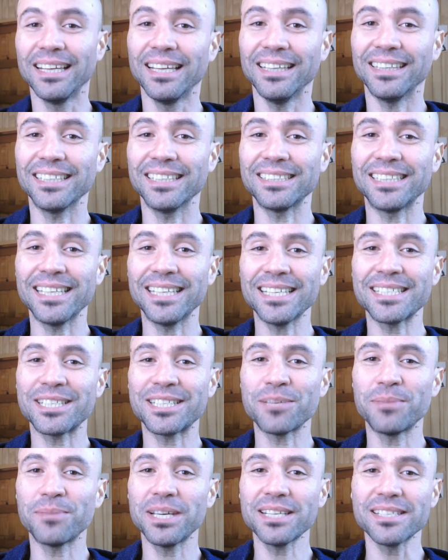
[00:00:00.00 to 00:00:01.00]
Desde
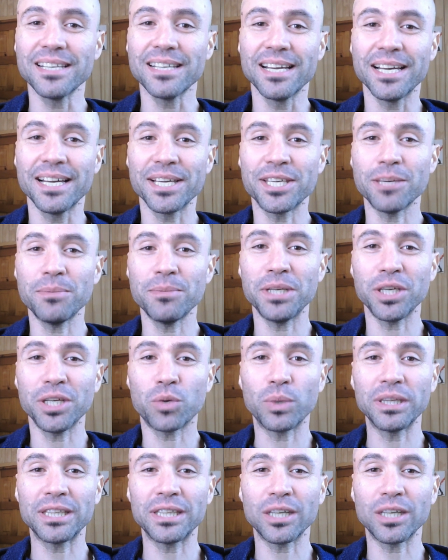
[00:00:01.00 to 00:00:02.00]
este mes, Gemini
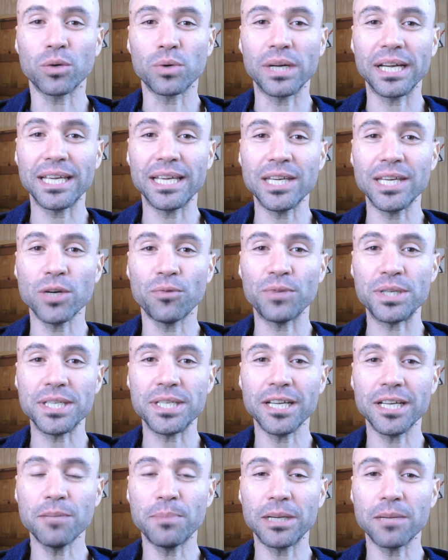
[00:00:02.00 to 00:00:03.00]
cuenta con una guía
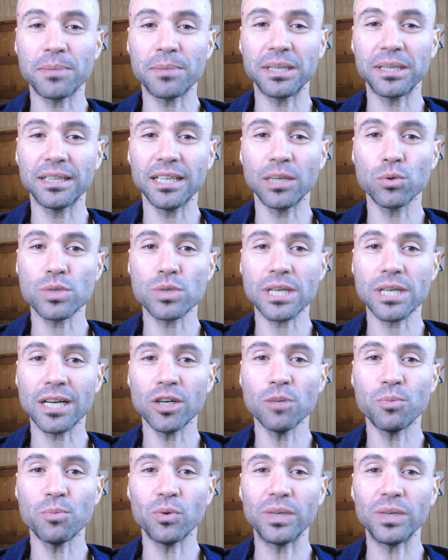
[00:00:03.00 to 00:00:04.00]
oficial para aprender a
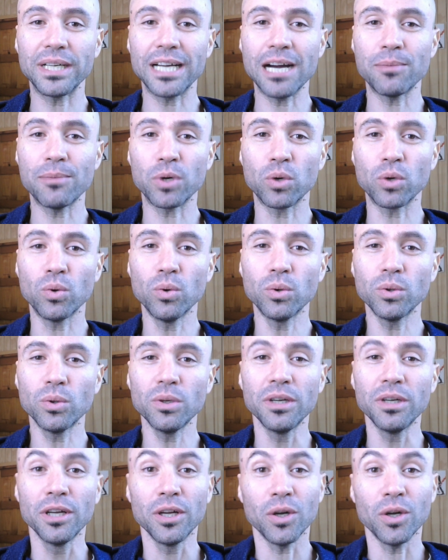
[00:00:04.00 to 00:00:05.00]
usarlo publicada por Google,